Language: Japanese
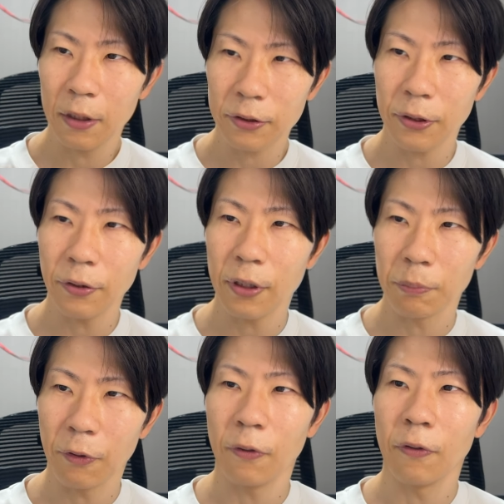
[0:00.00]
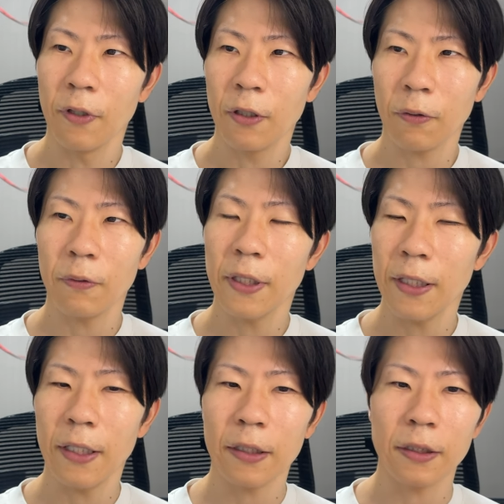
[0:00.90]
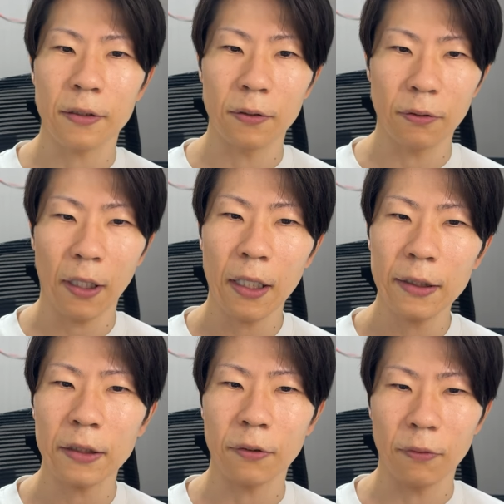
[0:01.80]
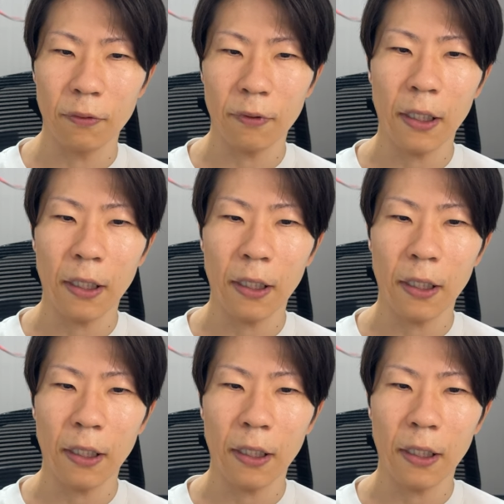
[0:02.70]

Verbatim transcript: それよりも、この年齢になってくると肌と、